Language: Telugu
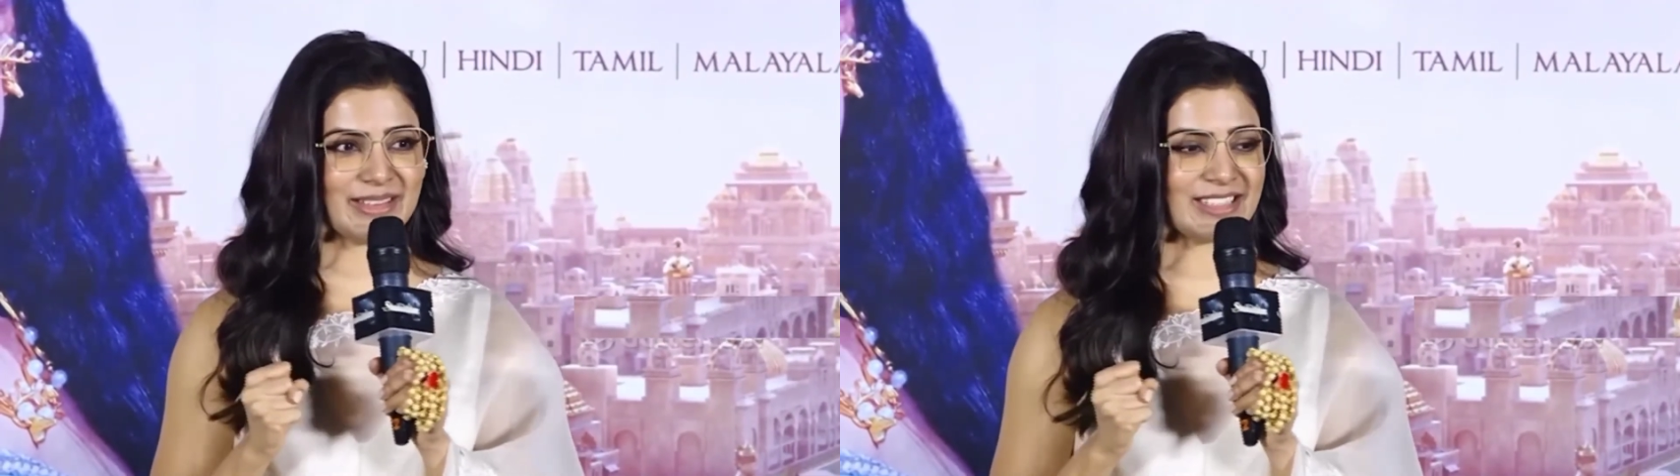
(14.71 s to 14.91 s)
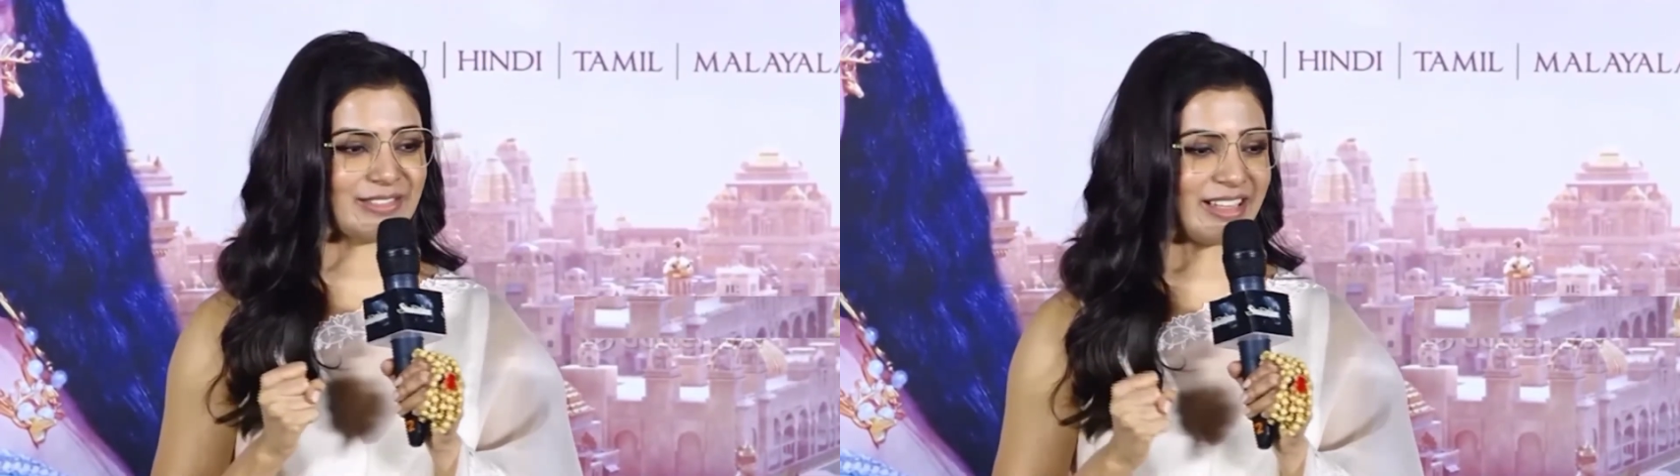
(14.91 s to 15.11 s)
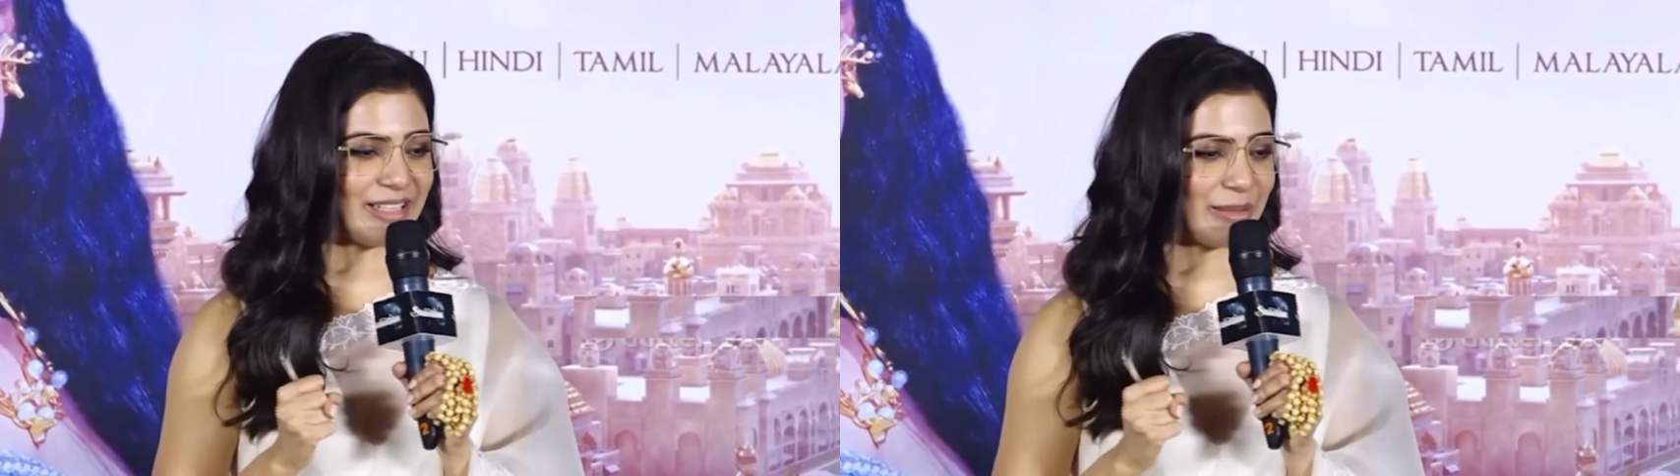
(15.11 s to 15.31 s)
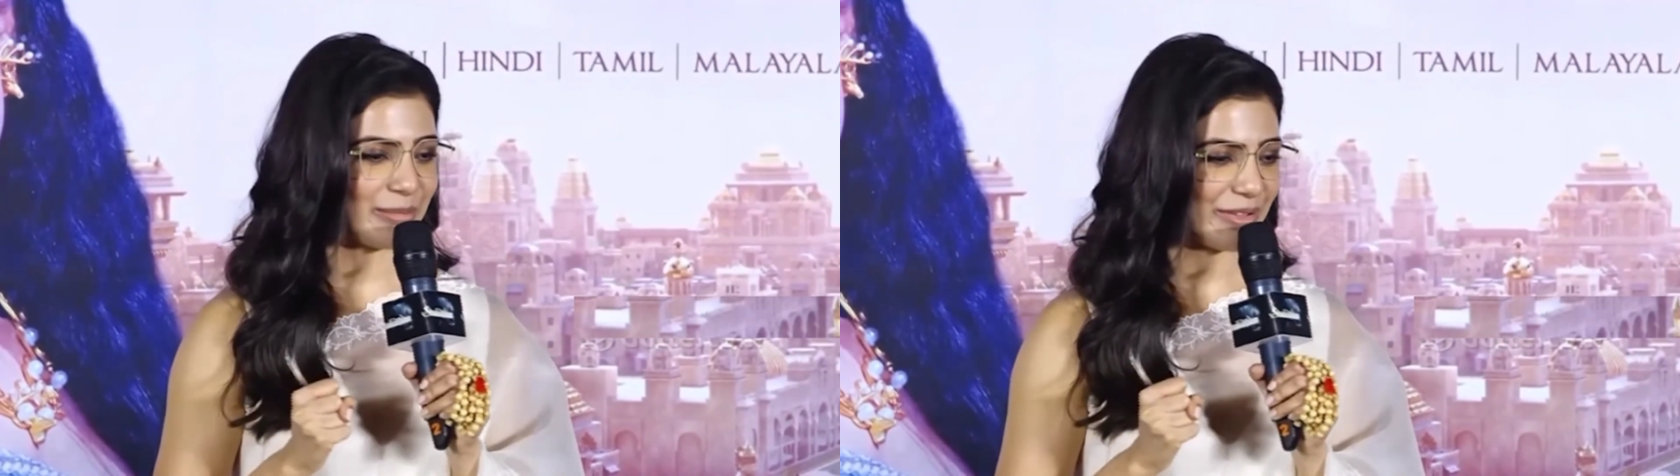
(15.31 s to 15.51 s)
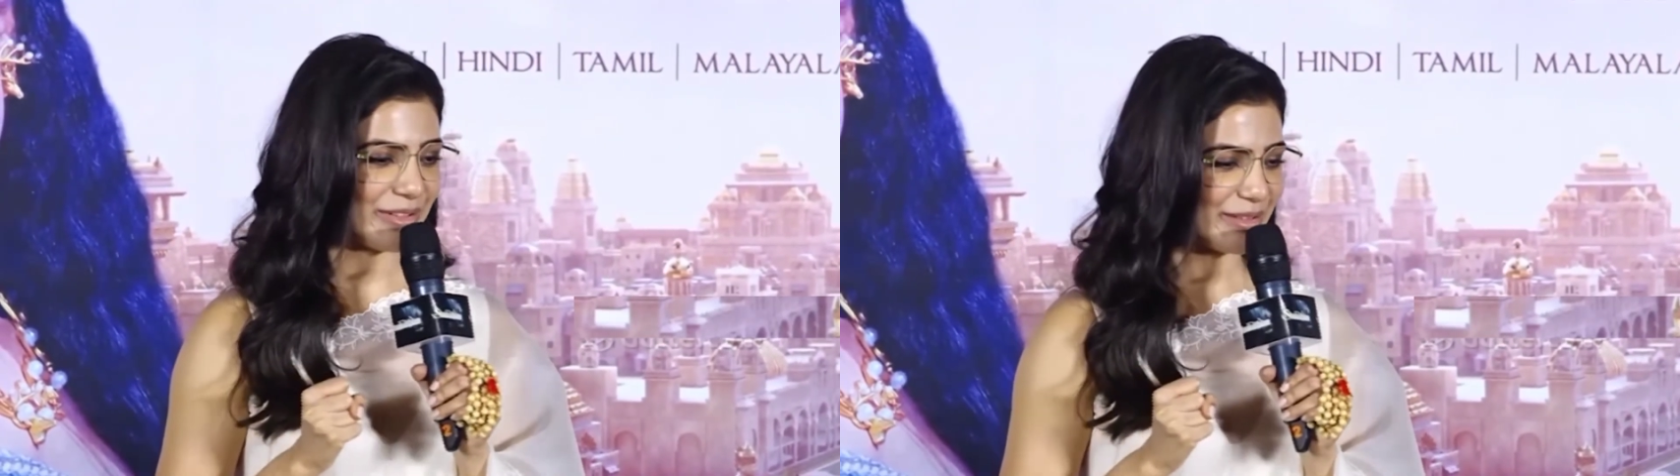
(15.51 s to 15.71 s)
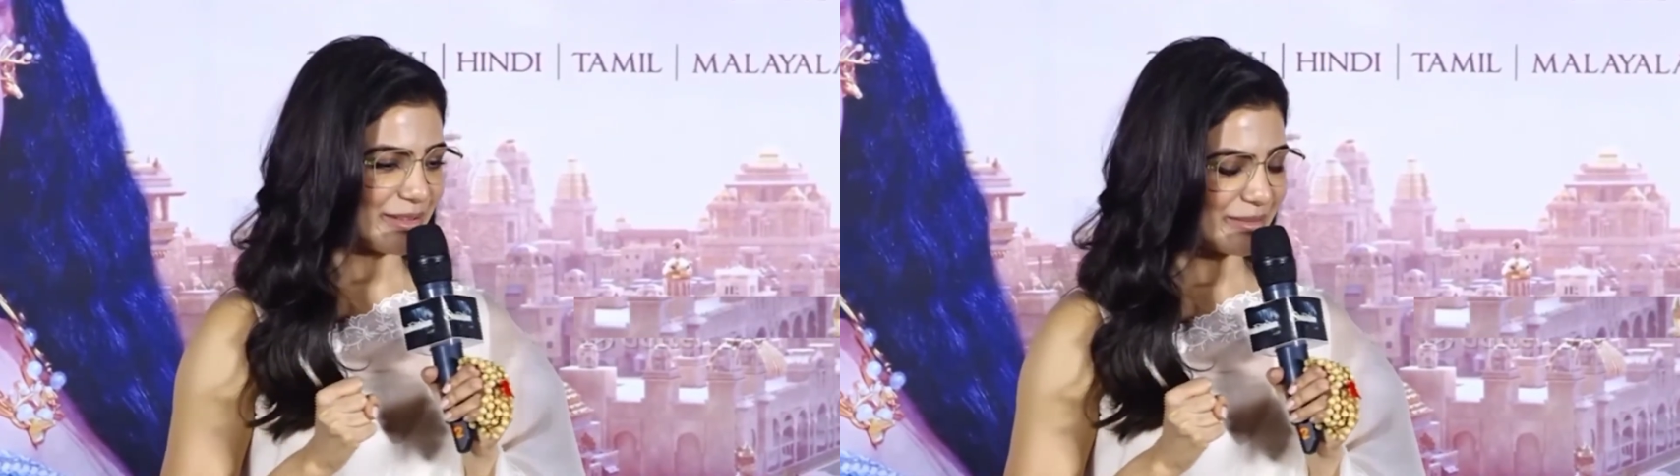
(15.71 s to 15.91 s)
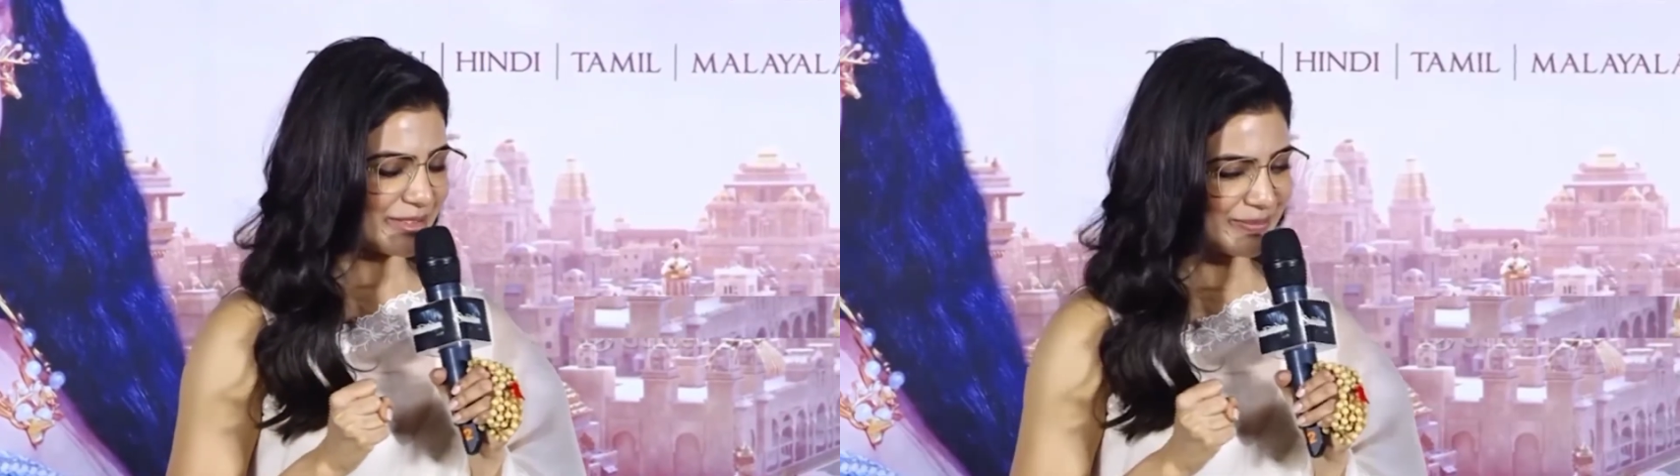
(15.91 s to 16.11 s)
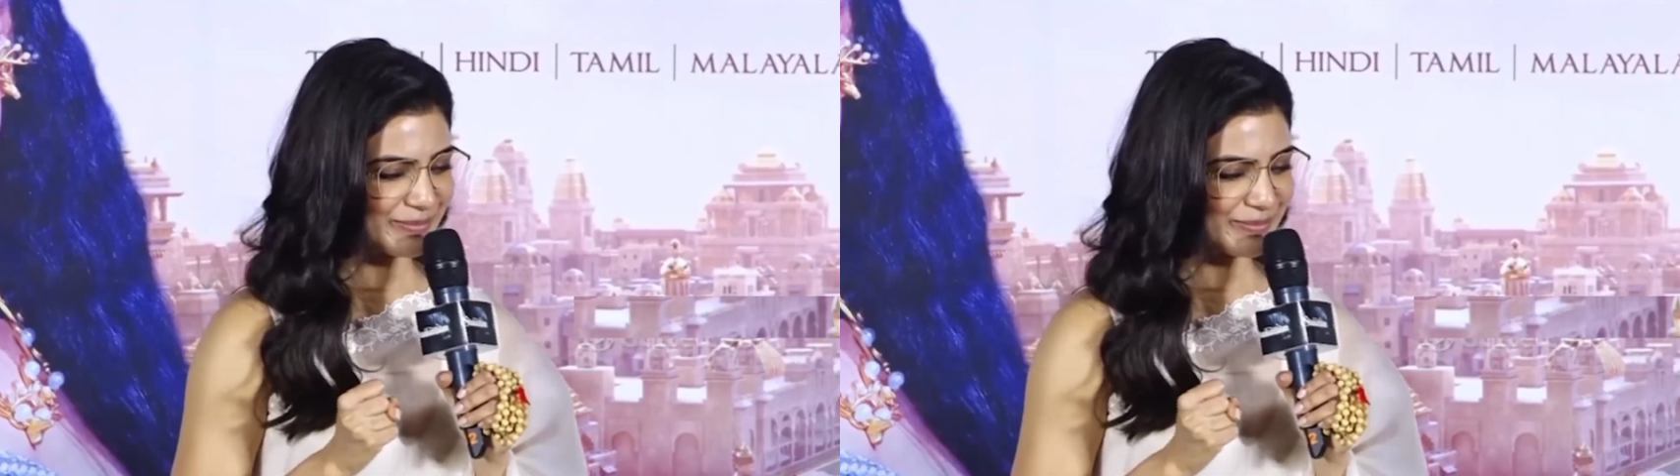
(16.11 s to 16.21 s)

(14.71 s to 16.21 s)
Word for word: ఐటమ్ సాంగ్ కోసం సమంతను